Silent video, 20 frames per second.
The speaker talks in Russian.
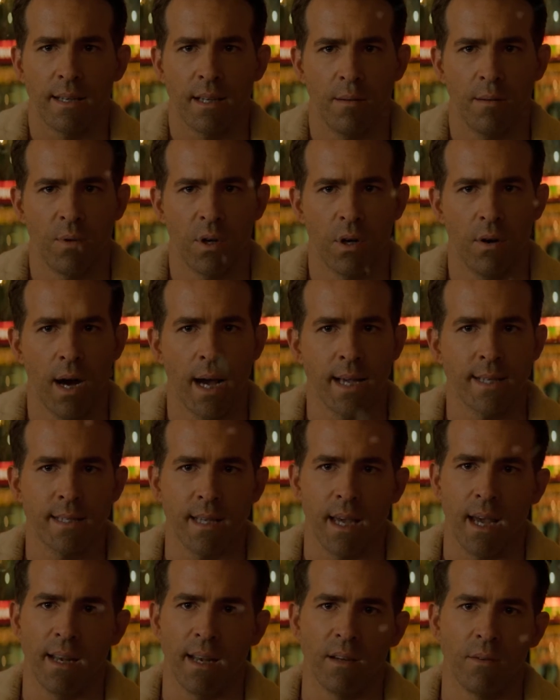и пойти на
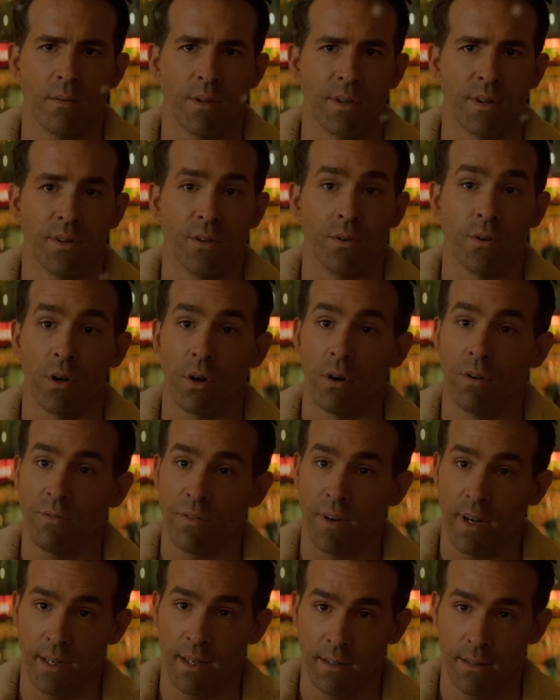каток со своей
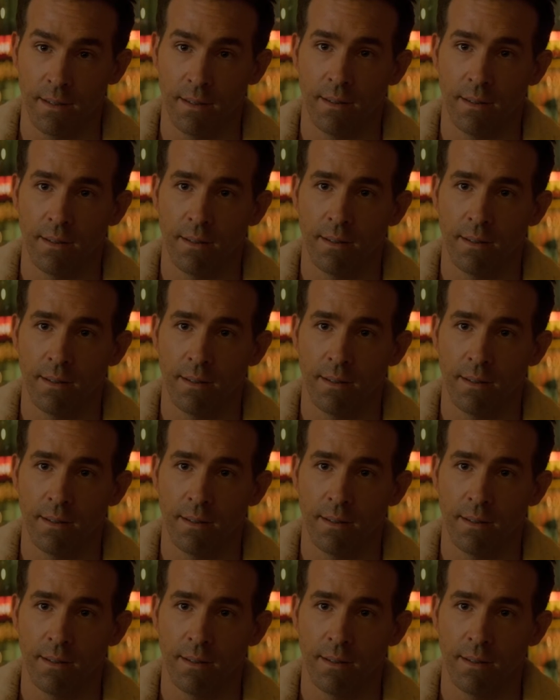подругой.